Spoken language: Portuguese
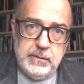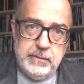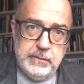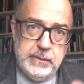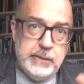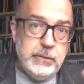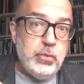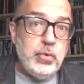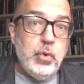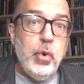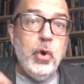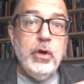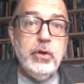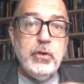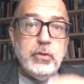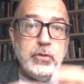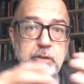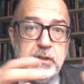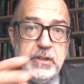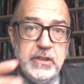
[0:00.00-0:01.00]
Em
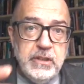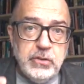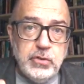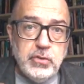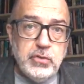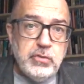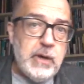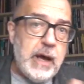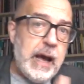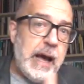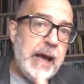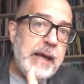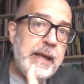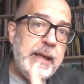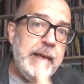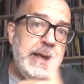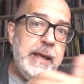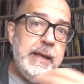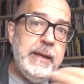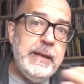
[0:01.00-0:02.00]
torno disso há
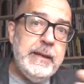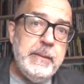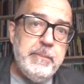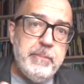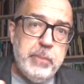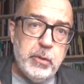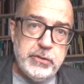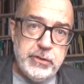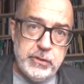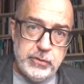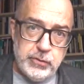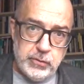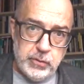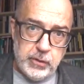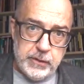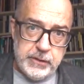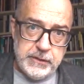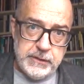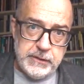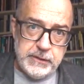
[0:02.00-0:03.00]
N
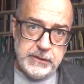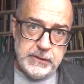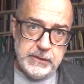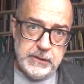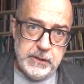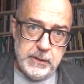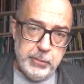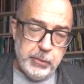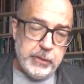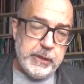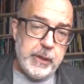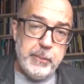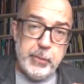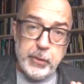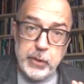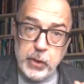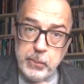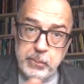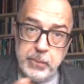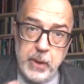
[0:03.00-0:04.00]
posições. Por quê?
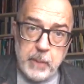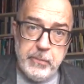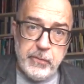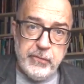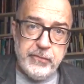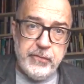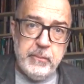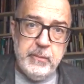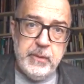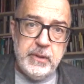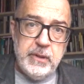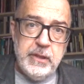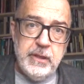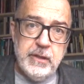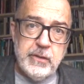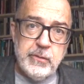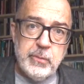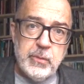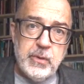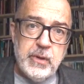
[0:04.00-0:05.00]
Porque o próprio
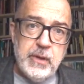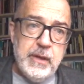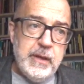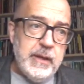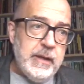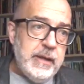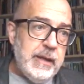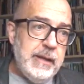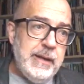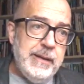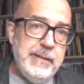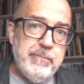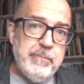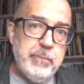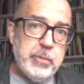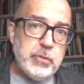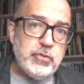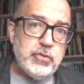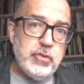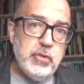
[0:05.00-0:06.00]
feminismo ele
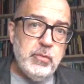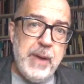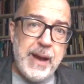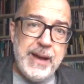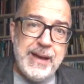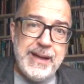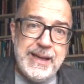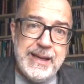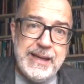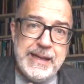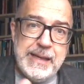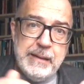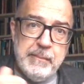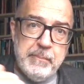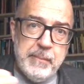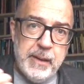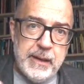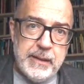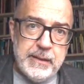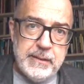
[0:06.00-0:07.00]
possui uma
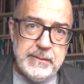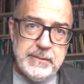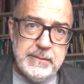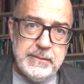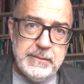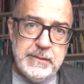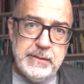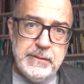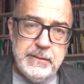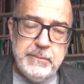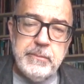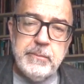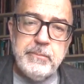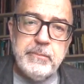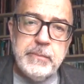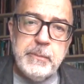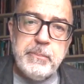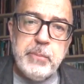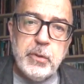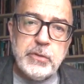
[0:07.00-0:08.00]
gama de,
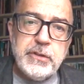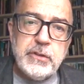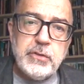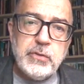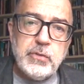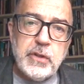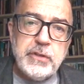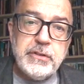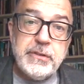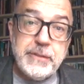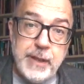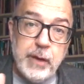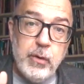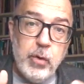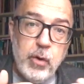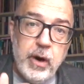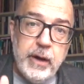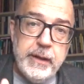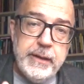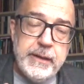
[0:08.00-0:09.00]
de posições
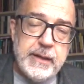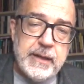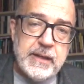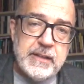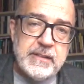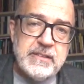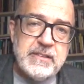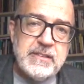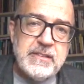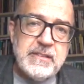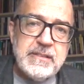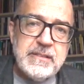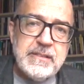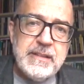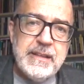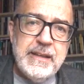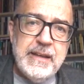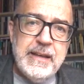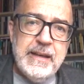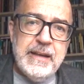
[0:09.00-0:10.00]
teóricas né?